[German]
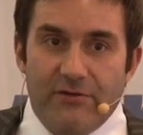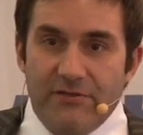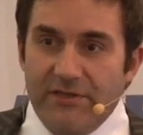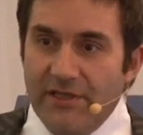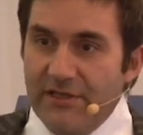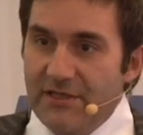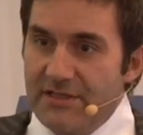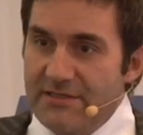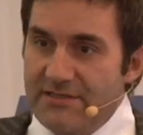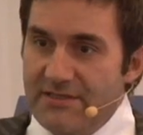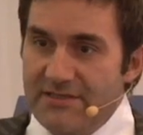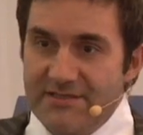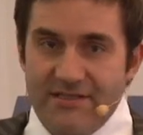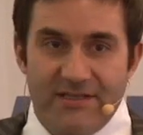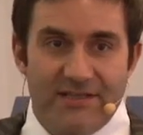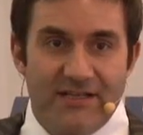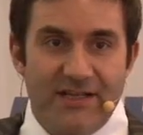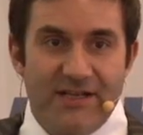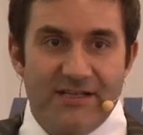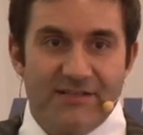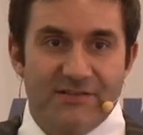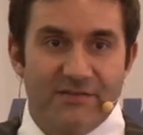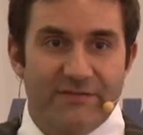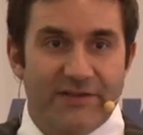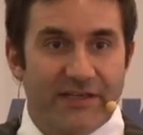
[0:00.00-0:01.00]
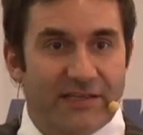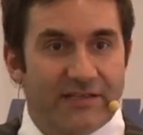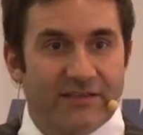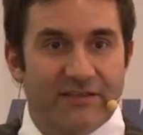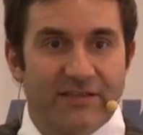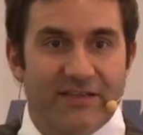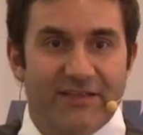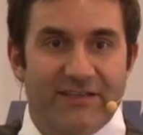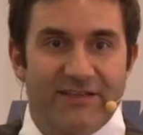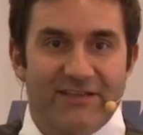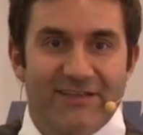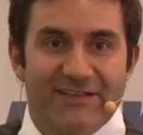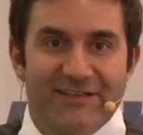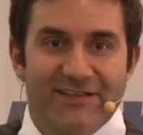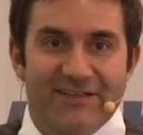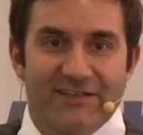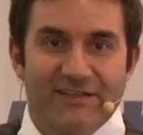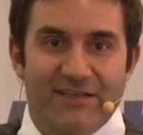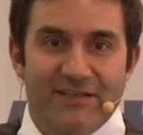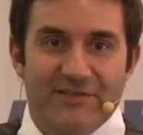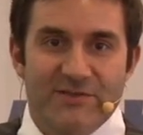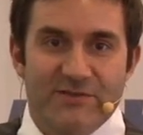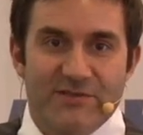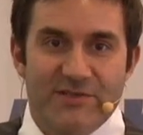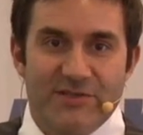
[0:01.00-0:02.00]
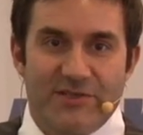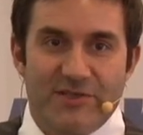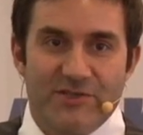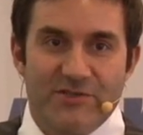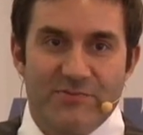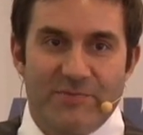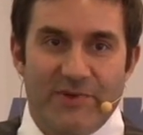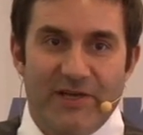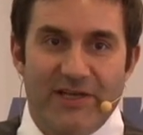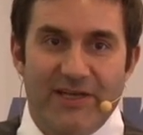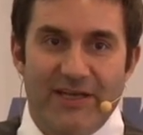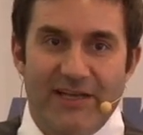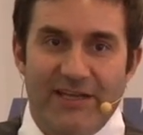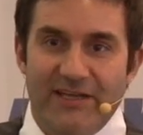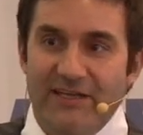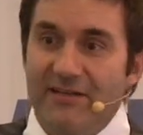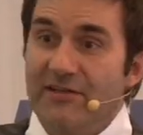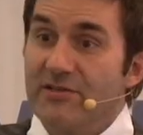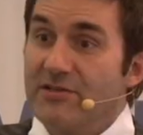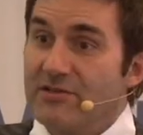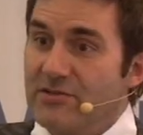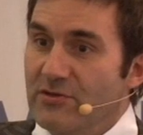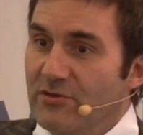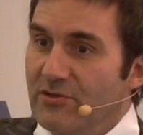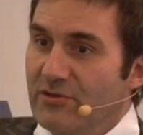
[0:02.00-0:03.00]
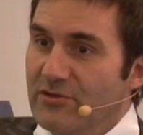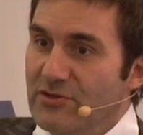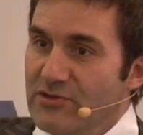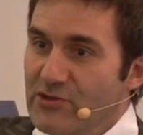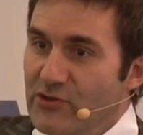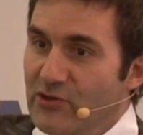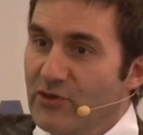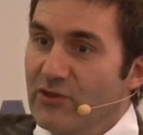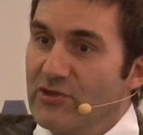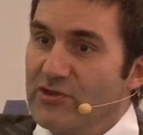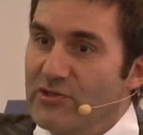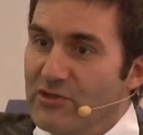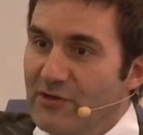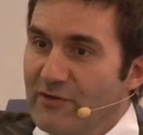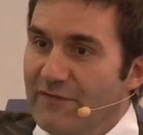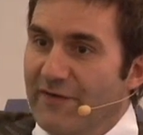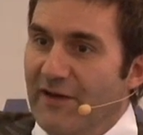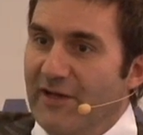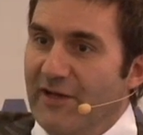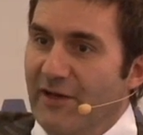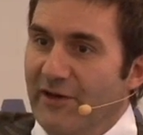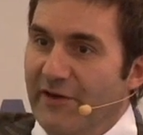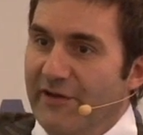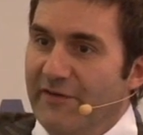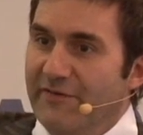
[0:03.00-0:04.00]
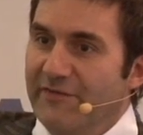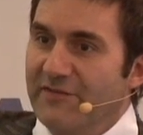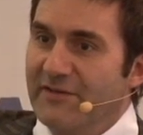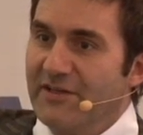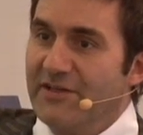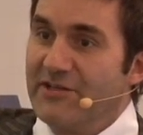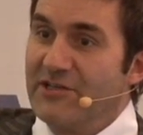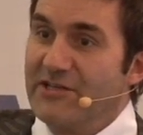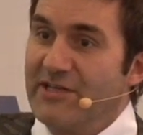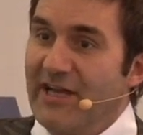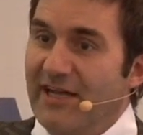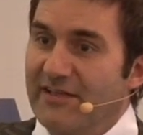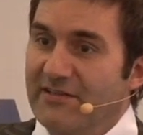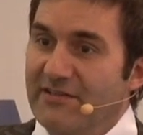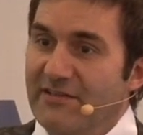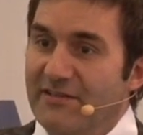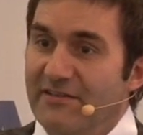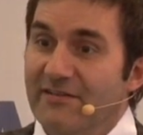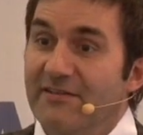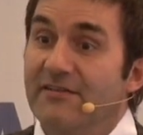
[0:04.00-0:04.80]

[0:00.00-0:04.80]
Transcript: Dann ist es Ihnen also wichtig, dass unser Gespräch so und so und so verläuft, statt